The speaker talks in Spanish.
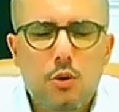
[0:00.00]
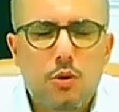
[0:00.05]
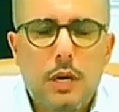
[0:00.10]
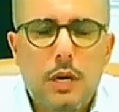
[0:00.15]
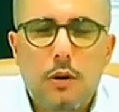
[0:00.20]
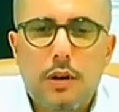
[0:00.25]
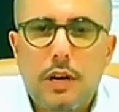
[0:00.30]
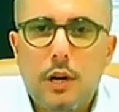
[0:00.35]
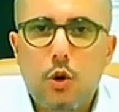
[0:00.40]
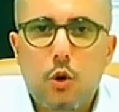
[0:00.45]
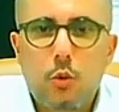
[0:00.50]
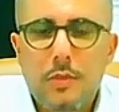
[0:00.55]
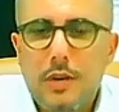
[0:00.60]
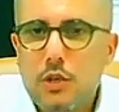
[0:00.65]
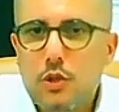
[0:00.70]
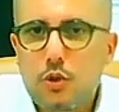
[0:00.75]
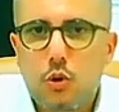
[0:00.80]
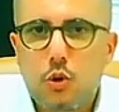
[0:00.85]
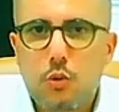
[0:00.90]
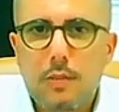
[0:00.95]
O lo
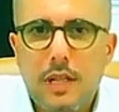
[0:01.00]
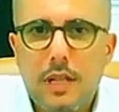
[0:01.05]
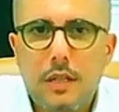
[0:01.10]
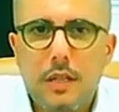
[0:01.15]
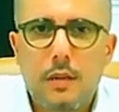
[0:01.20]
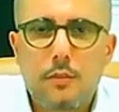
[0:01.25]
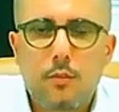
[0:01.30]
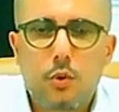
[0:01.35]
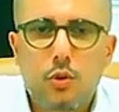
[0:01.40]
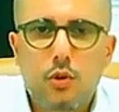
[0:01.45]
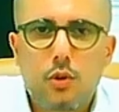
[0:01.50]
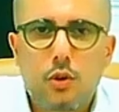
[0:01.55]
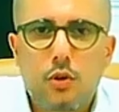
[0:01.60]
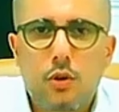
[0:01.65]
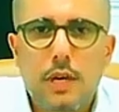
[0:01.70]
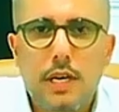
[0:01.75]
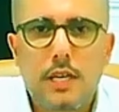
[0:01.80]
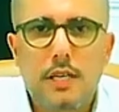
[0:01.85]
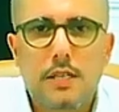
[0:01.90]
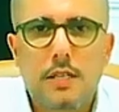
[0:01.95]
más normal del
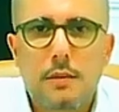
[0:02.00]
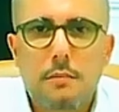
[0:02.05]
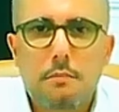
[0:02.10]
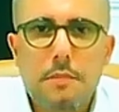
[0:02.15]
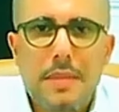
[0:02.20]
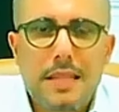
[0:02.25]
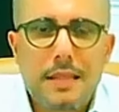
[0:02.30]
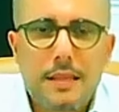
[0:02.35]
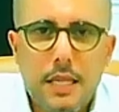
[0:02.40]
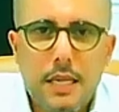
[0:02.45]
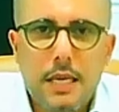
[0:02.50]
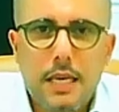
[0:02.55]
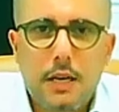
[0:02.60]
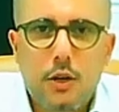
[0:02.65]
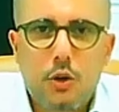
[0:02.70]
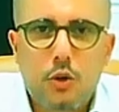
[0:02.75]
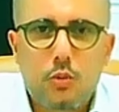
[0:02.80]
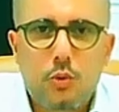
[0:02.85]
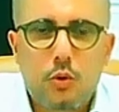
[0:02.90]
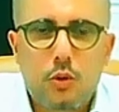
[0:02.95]
mundo es mentir a
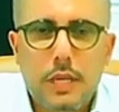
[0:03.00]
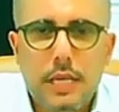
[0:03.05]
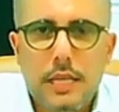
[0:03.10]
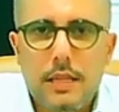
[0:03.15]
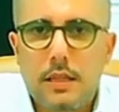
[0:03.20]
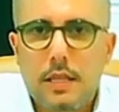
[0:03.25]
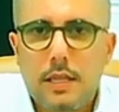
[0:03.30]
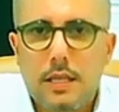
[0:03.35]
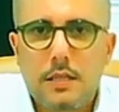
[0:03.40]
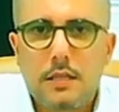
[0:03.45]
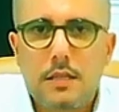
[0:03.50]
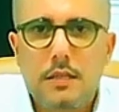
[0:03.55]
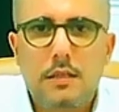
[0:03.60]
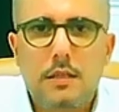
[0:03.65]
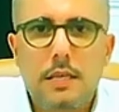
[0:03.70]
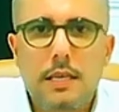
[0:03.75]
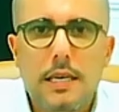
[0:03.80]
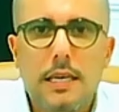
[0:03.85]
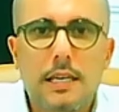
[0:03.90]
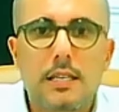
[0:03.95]
los votantes,
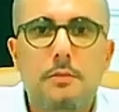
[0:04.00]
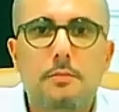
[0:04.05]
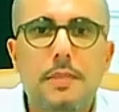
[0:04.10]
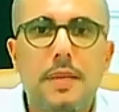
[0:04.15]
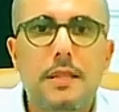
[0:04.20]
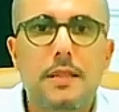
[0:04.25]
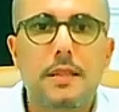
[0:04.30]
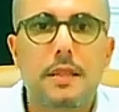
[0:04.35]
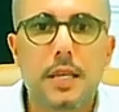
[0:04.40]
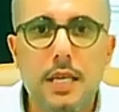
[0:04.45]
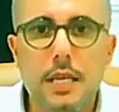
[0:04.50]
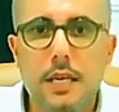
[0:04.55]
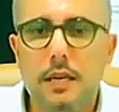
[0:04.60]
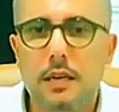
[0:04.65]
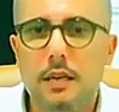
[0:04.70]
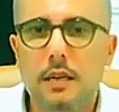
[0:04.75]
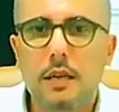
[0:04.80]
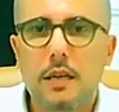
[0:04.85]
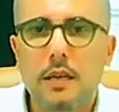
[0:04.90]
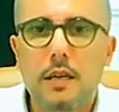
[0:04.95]
es
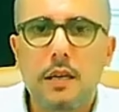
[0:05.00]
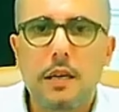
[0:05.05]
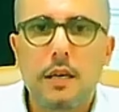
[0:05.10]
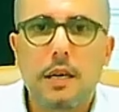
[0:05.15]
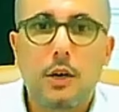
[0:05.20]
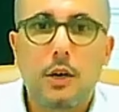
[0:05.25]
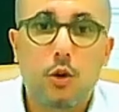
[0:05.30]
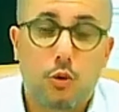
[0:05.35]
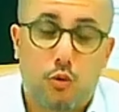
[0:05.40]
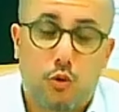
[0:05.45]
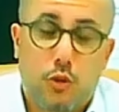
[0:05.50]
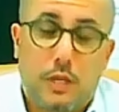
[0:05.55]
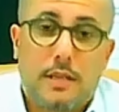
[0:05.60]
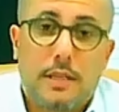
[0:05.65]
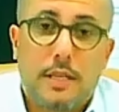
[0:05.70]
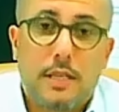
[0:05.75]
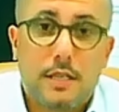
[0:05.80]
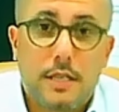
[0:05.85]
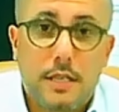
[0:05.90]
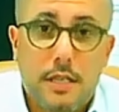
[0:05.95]
mentir a los
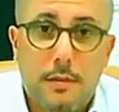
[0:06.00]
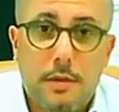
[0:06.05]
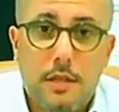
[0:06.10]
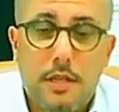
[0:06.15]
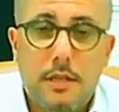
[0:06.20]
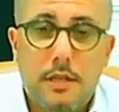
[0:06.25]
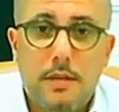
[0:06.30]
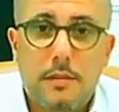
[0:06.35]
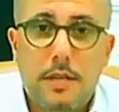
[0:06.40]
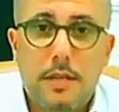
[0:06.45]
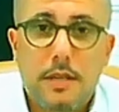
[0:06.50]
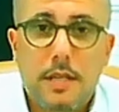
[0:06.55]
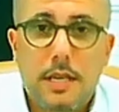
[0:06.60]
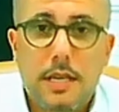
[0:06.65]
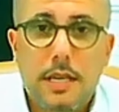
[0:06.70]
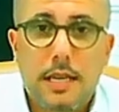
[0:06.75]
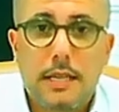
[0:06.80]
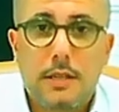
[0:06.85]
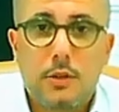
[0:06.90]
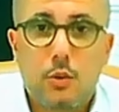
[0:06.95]
votantes,
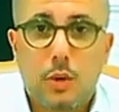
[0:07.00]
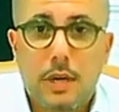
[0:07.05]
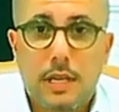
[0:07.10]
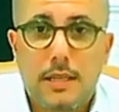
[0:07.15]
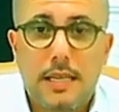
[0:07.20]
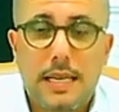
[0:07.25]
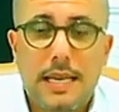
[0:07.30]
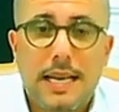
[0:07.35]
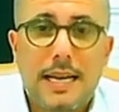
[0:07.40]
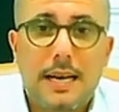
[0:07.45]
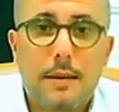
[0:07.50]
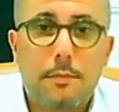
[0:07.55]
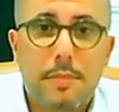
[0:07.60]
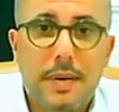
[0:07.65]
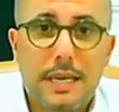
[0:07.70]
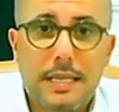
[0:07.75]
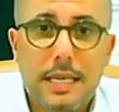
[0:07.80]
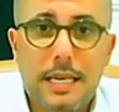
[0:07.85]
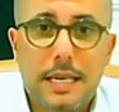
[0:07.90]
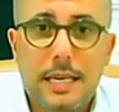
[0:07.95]
evidentemente, durante la
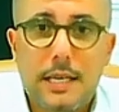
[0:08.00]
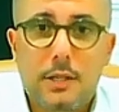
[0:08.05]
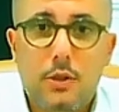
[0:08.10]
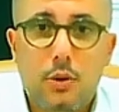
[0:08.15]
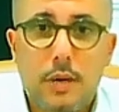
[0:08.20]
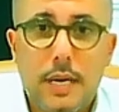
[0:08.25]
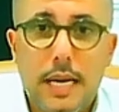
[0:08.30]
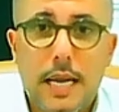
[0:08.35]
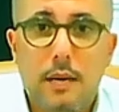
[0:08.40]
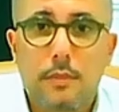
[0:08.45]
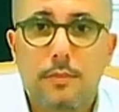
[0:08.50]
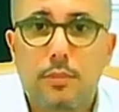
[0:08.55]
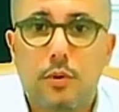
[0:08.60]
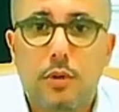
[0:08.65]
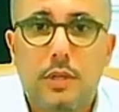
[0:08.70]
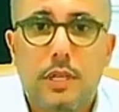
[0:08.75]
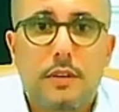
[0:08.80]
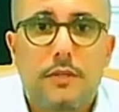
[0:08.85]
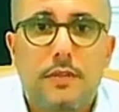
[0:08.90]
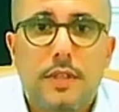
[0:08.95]
campaña electoral,
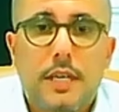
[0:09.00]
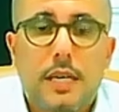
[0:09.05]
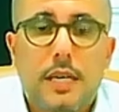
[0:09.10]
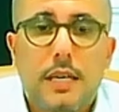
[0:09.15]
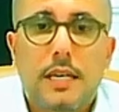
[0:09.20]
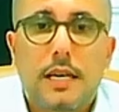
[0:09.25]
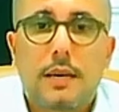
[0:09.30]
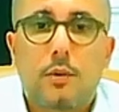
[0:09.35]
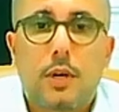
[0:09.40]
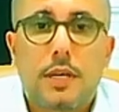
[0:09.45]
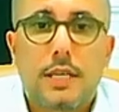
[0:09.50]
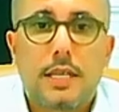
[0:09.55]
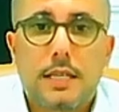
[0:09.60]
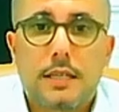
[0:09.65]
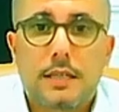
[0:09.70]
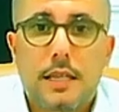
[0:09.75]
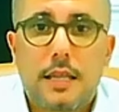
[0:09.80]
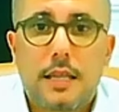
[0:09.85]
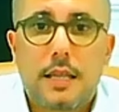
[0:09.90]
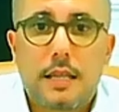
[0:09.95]
porque al fin y al cabo a
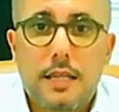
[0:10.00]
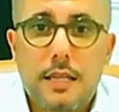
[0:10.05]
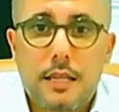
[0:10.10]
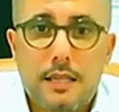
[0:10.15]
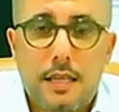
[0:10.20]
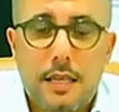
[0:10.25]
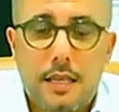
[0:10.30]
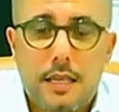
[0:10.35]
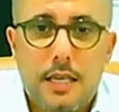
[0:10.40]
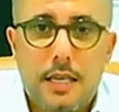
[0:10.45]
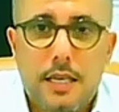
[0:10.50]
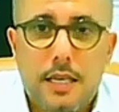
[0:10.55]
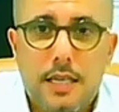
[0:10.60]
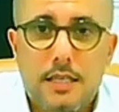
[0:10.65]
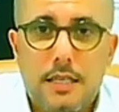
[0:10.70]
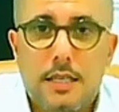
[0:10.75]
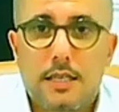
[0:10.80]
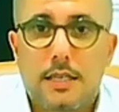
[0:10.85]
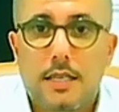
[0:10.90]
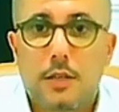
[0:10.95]
quien te
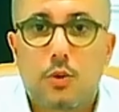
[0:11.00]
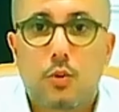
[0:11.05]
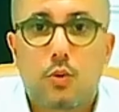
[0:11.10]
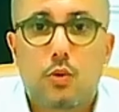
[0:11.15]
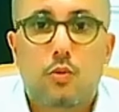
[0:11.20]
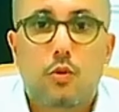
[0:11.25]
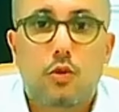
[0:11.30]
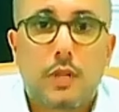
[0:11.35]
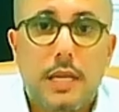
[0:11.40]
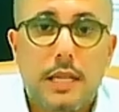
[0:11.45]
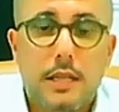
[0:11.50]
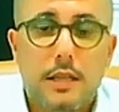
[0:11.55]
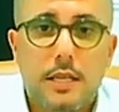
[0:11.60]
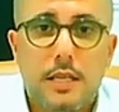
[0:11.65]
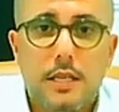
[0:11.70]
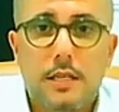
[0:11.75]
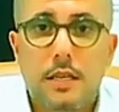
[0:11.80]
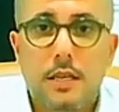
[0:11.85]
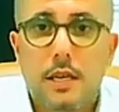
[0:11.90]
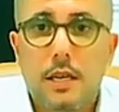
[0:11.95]
diriges es a tus
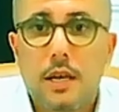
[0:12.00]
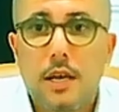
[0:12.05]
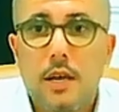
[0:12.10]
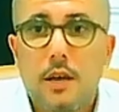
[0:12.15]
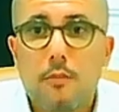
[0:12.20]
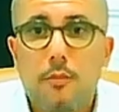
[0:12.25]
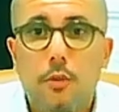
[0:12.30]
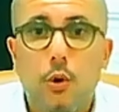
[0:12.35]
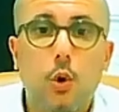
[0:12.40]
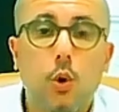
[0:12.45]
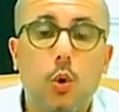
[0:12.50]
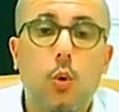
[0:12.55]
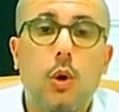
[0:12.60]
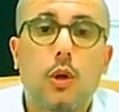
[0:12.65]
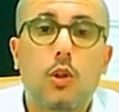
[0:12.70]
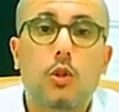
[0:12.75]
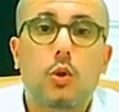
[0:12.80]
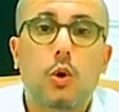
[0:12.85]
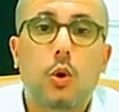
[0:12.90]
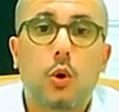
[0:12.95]
votantes, pero
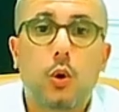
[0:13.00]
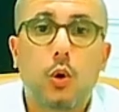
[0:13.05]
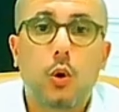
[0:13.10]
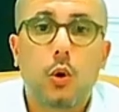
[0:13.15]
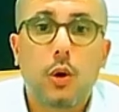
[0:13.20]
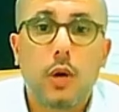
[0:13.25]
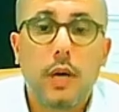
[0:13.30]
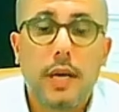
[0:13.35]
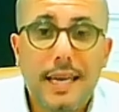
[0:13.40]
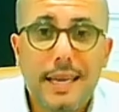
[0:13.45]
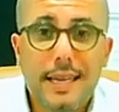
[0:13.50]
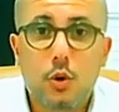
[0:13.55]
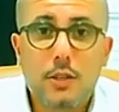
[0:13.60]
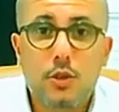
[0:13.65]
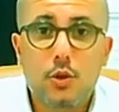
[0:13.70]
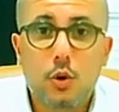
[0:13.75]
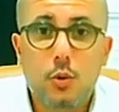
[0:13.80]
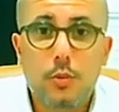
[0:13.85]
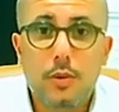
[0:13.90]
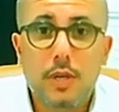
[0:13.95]
cuando
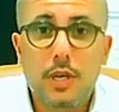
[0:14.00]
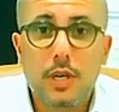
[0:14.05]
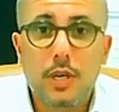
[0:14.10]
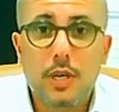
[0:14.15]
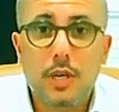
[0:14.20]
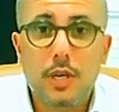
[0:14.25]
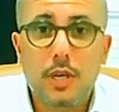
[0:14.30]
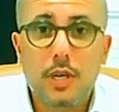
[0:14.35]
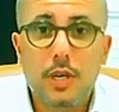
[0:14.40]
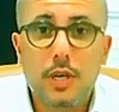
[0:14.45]
eres gobierno